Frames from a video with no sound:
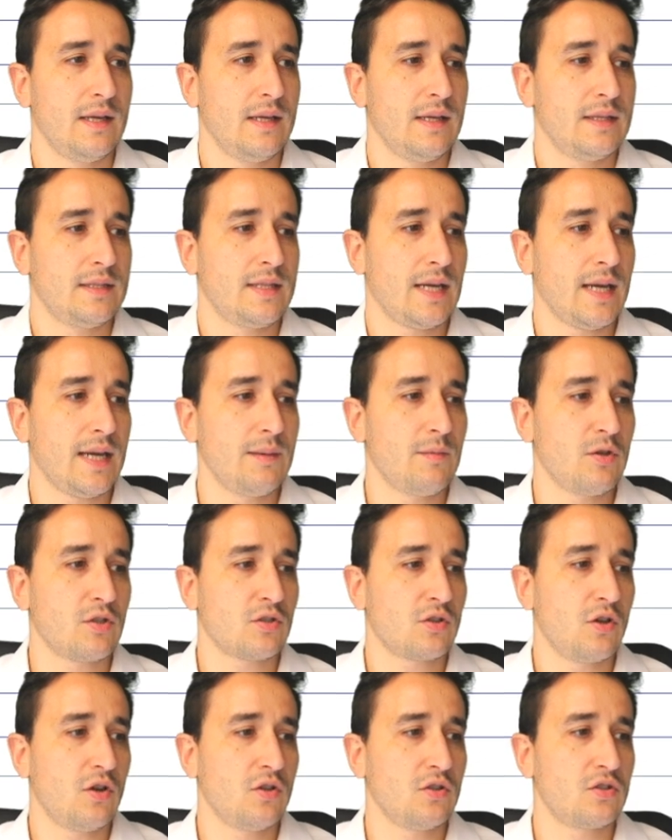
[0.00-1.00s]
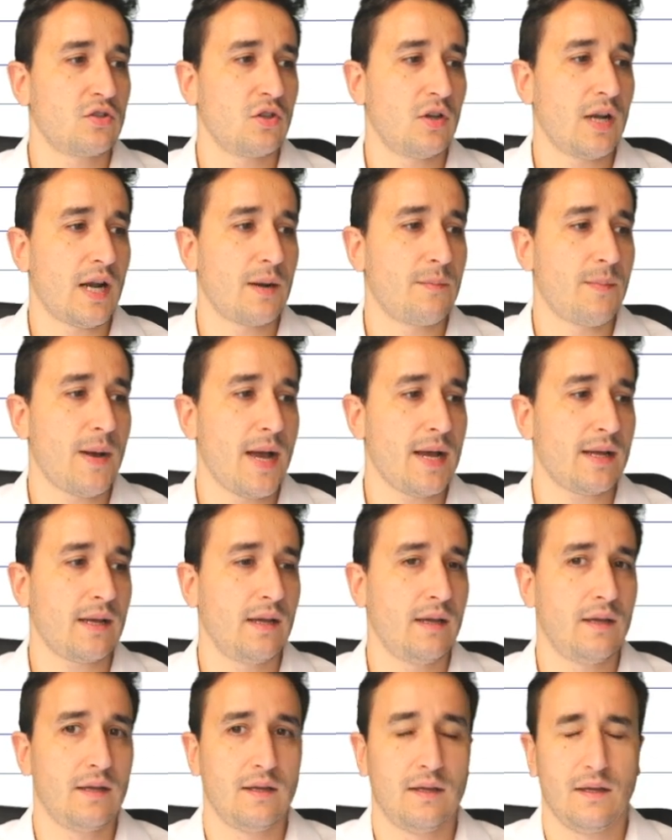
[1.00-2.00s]
Seguimos con SolarPack,
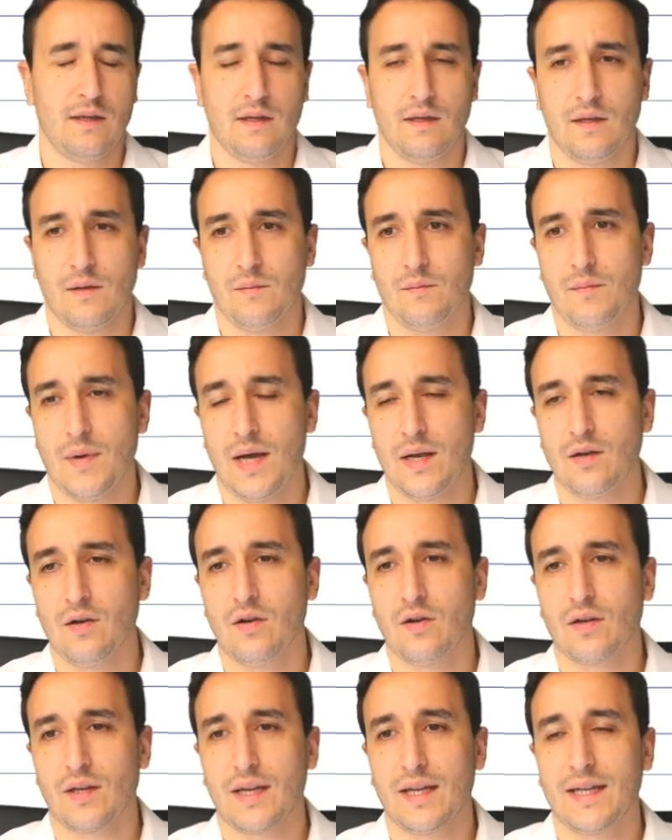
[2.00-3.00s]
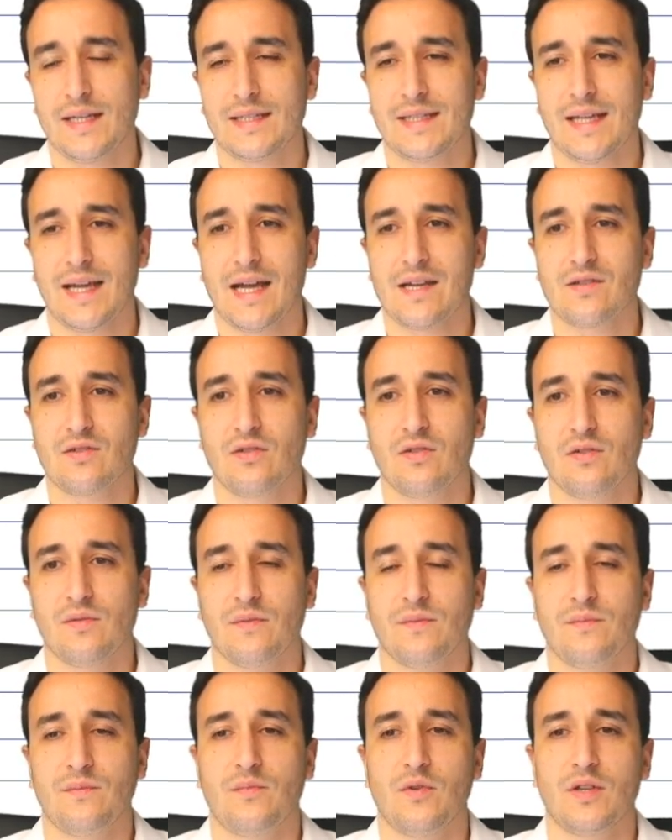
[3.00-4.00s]
valor que en este
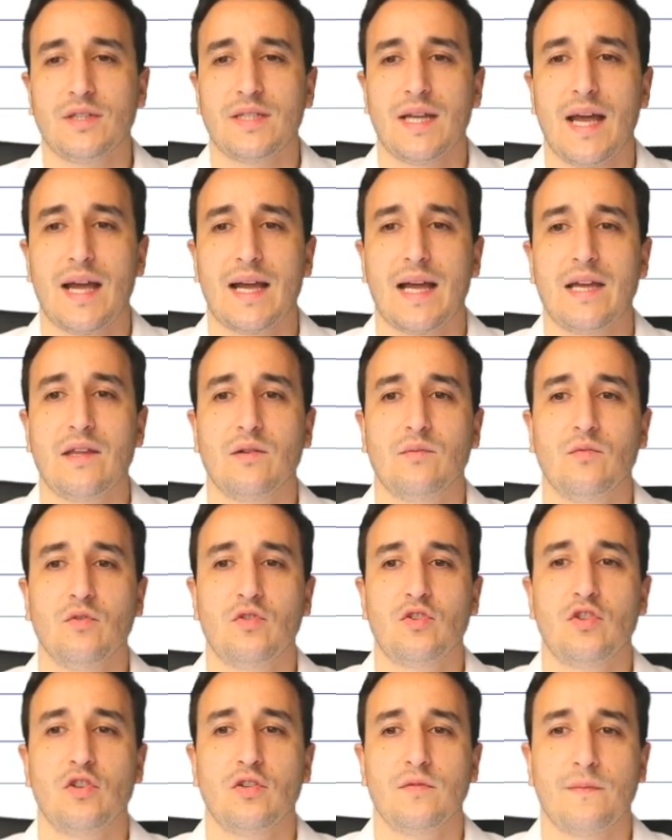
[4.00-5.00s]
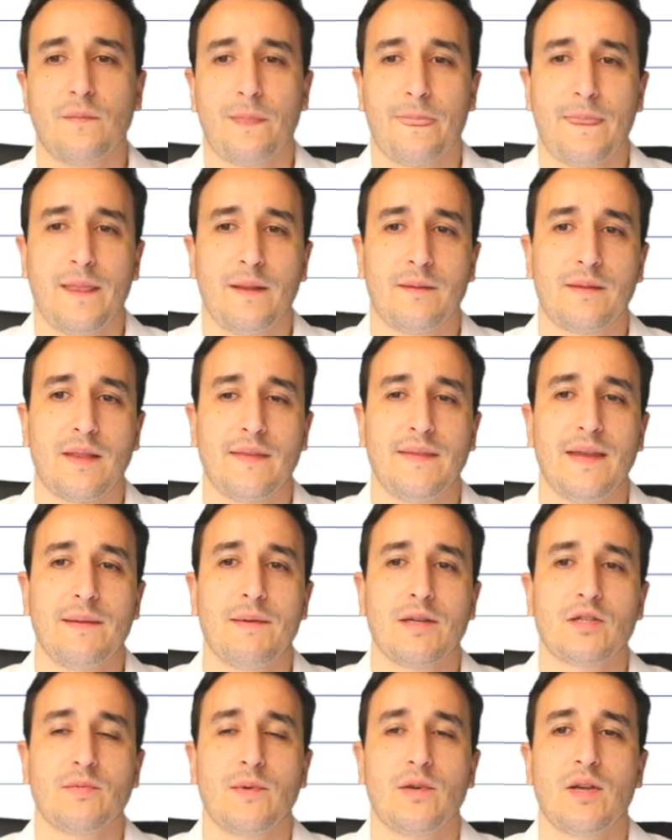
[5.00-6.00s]
caso pues ha caído mucho, tendría
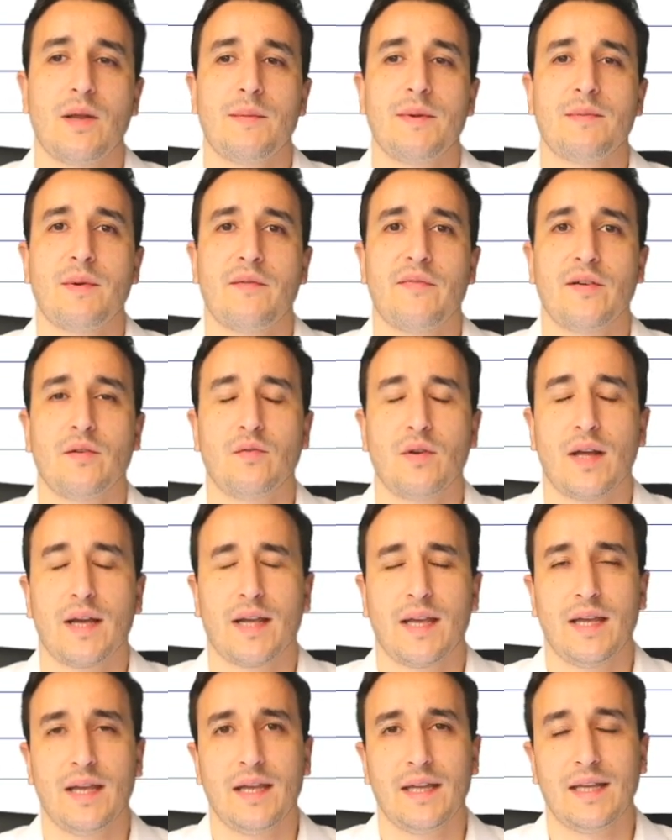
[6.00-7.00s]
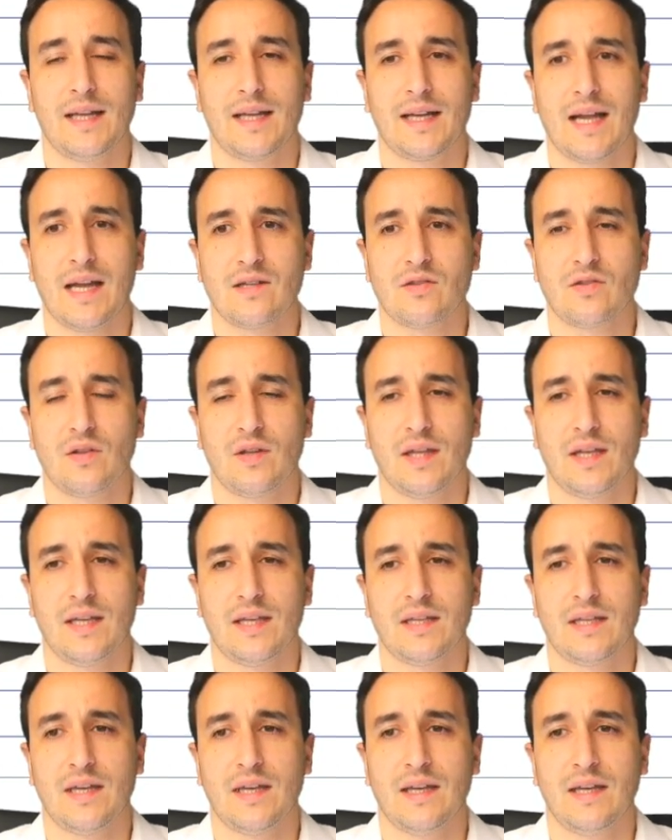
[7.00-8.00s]
más o menos la misma figura que en el caso
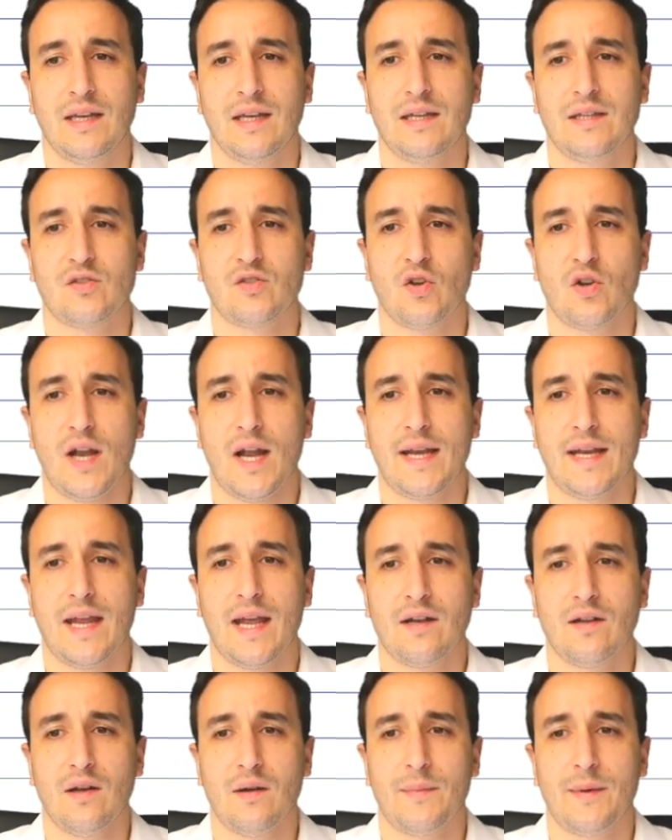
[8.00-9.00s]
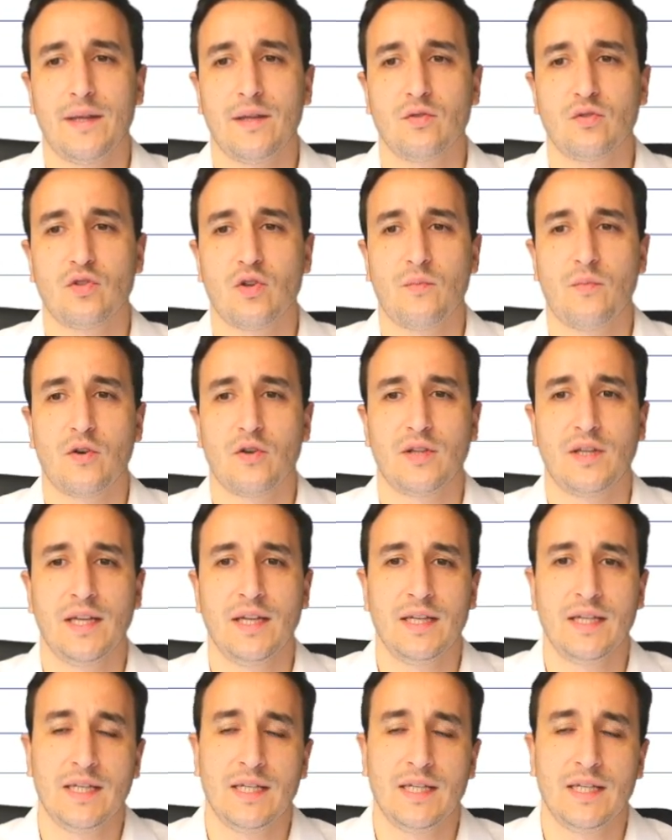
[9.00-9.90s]
de Solaria, ¿no? Ha perdido un soporte